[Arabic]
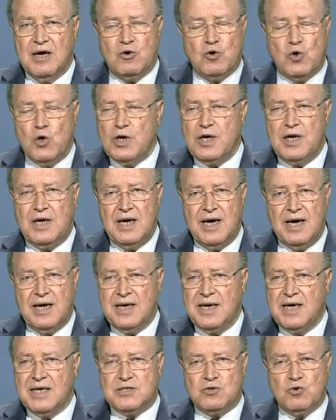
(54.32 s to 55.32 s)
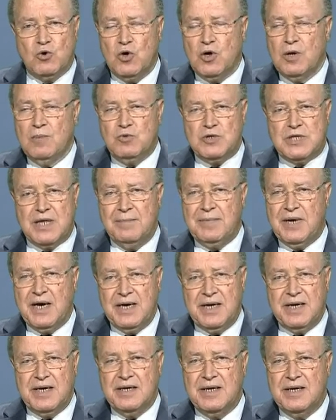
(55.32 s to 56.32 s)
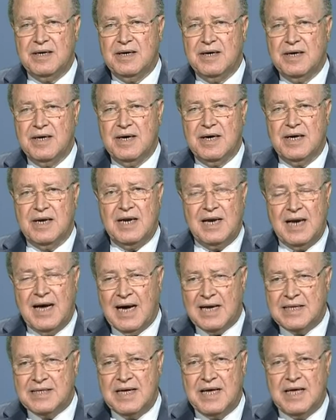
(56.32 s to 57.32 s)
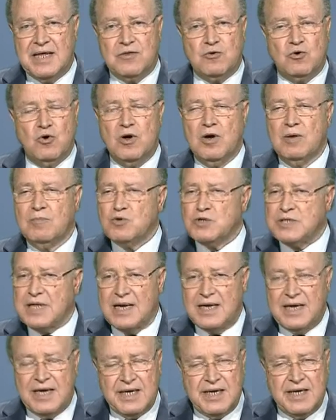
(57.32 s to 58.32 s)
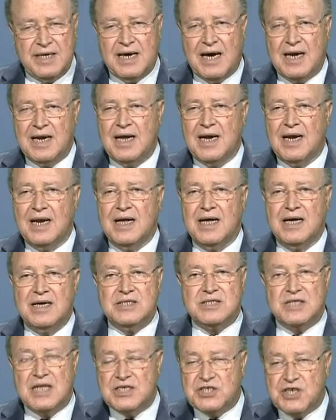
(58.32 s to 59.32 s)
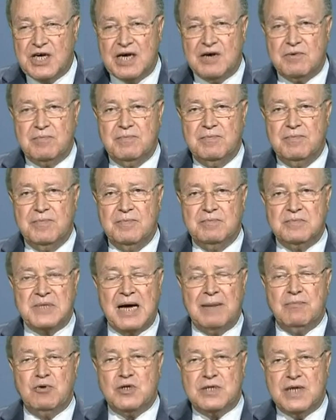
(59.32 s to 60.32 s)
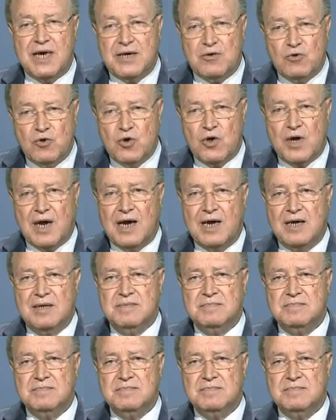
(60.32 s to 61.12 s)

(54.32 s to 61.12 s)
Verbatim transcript: كل الناس كل المتابعين للأحداث كل المطلعين على التجارب متاع بلدان أخرى